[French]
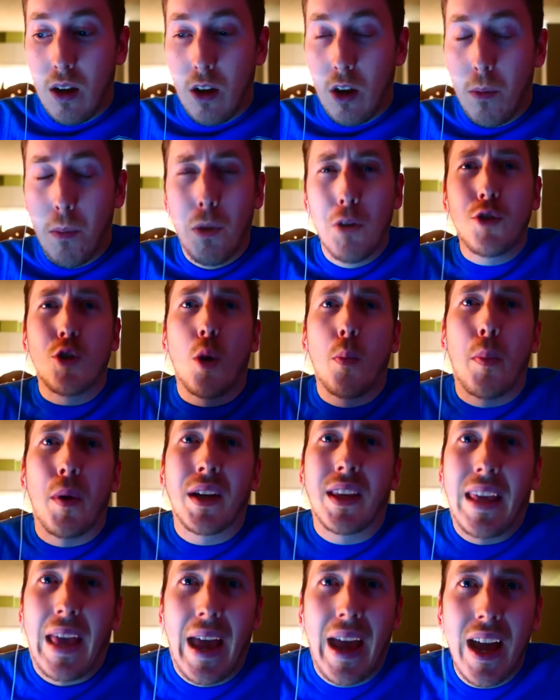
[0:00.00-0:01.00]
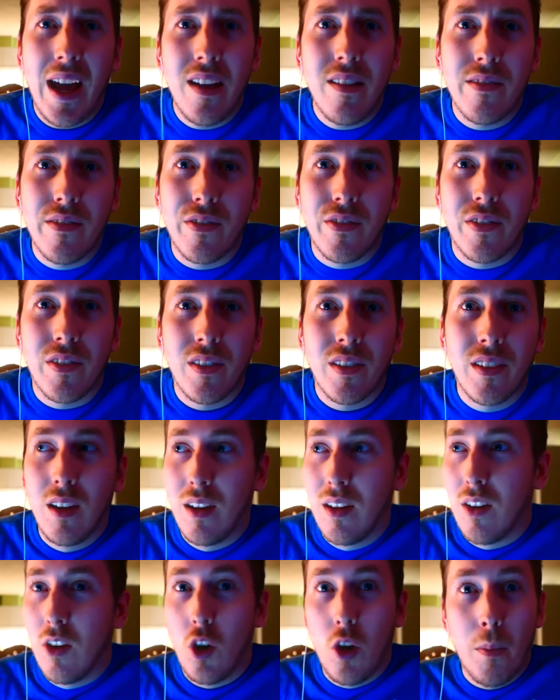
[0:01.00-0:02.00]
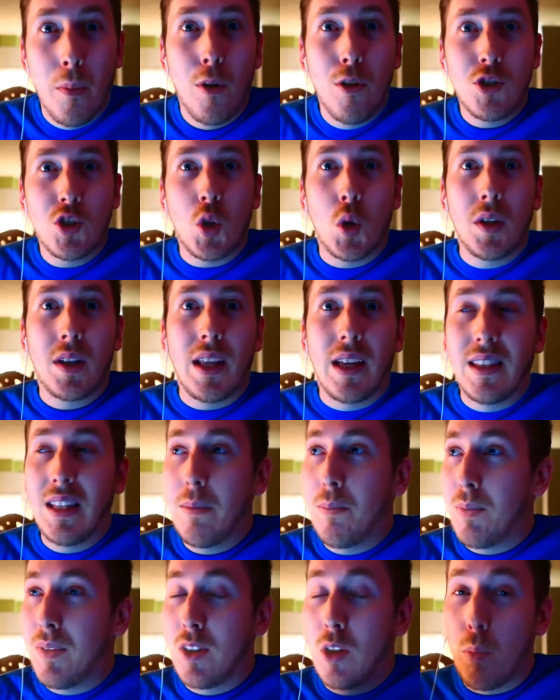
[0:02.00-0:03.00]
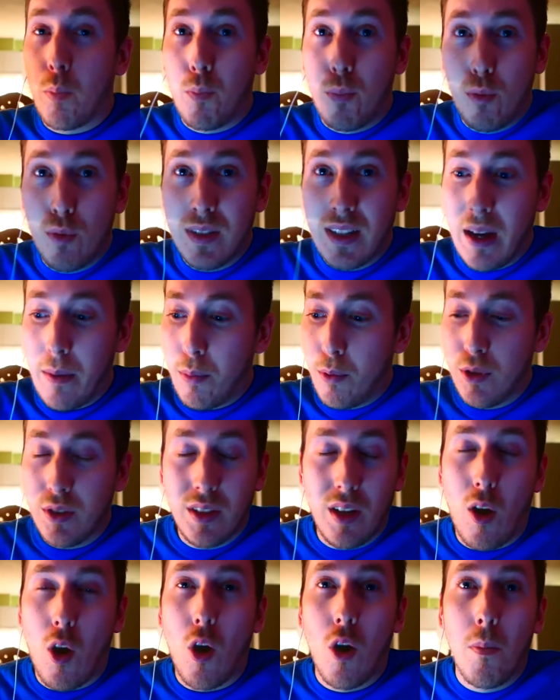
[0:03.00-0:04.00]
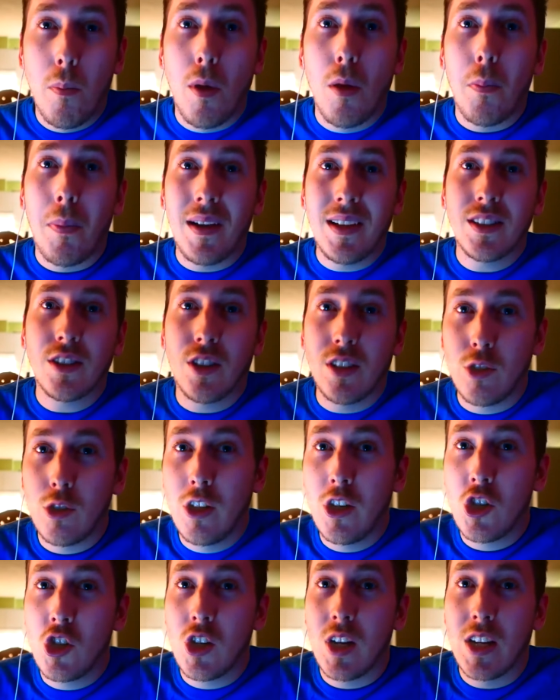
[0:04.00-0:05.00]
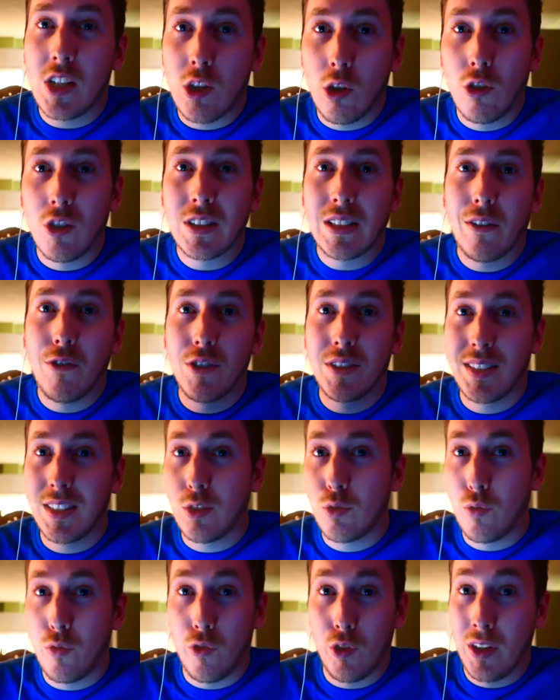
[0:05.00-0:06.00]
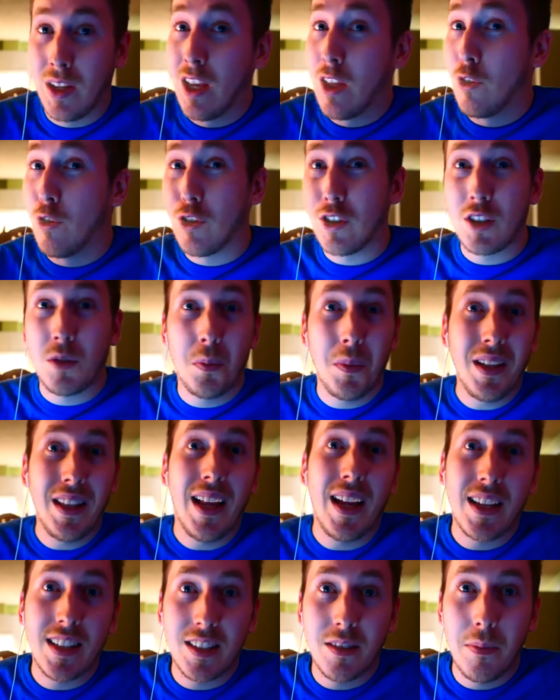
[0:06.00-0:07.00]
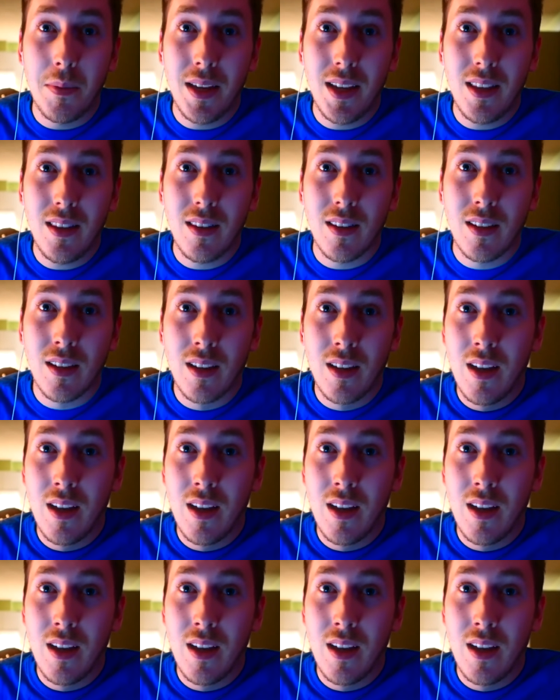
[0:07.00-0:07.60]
Le monde sont pas caves. Le monde sont tannés, puis de plus en plus, le monde pense que les gilets jaunes, là, ça va s'essouffler. De semaine en semaine,